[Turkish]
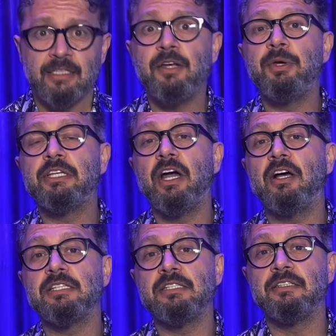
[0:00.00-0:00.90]
Demek ki
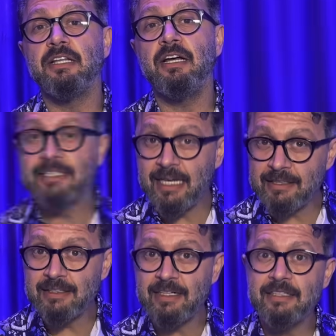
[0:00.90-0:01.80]
aslında
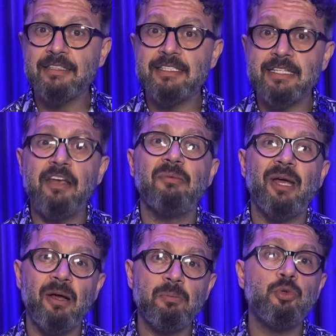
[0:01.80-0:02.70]
kendilerini
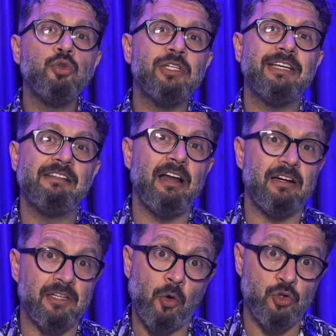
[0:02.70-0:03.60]
sevmeyen büyük
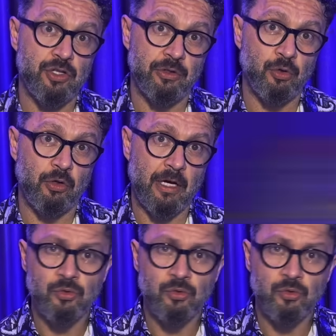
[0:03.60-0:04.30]
kedilerden hoşlanıyorlar.